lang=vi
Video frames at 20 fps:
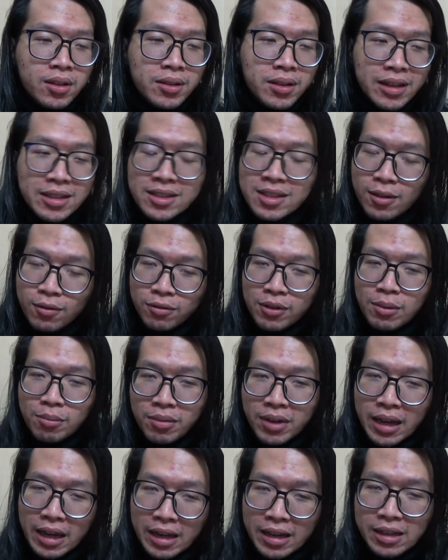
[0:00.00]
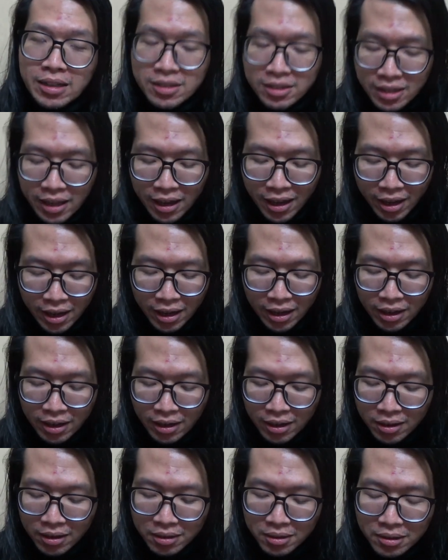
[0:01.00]
cái sản phẩm này sẽ
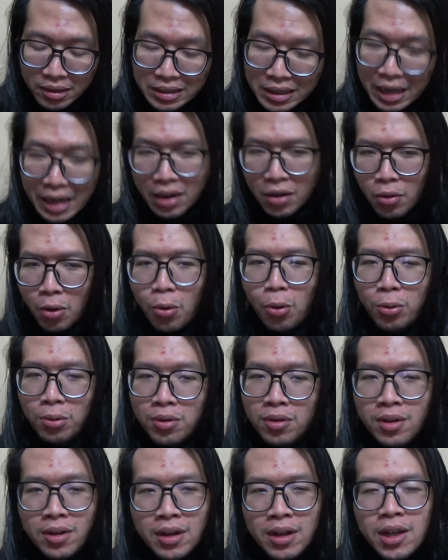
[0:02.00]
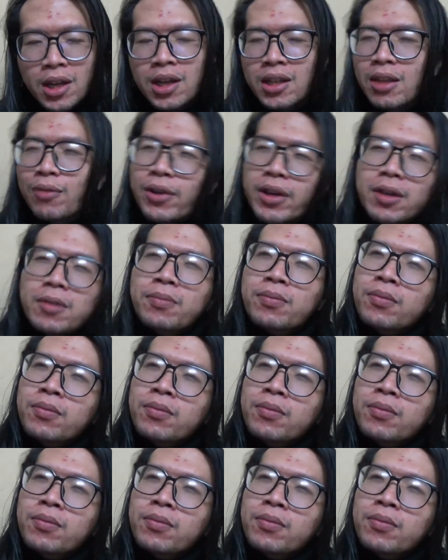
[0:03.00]
khá là ổn tại vì